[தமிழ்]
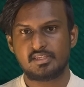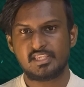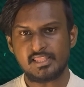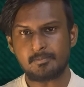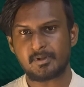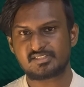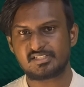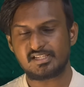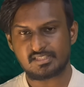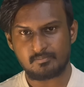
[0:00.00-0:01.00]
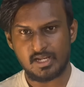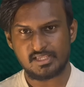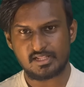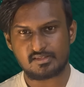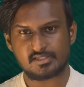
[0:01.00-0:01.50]
இந்த பிரச்சனையை
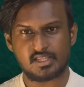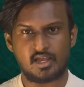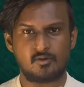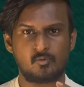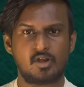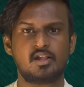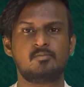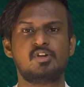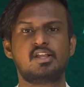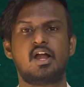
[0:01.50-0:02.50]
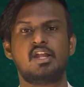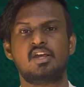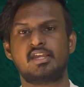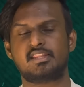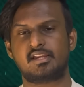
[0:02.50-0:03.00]
சமாளிக்கிறதுக்கு தான் உலகம் முழுக்க அணு
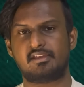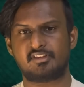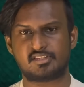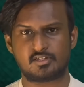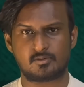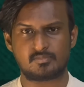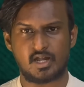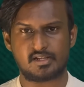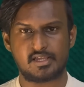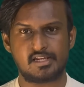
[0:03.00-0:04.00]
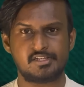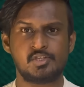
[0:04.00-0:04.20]
ஆயுதங்களை வைத்திருக்கும் நாடுகள்